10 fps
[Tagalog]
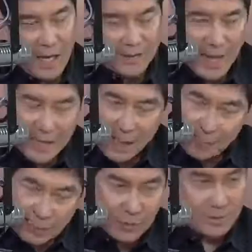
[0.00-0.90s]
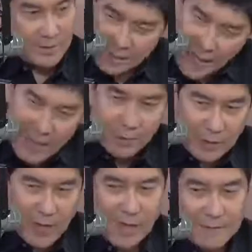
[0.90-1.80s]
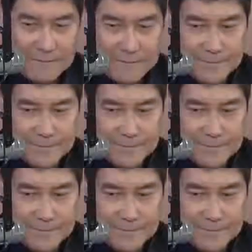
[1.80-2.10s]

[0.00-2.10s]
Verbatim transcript: At Opo. dahil nga po doon, ayaw nang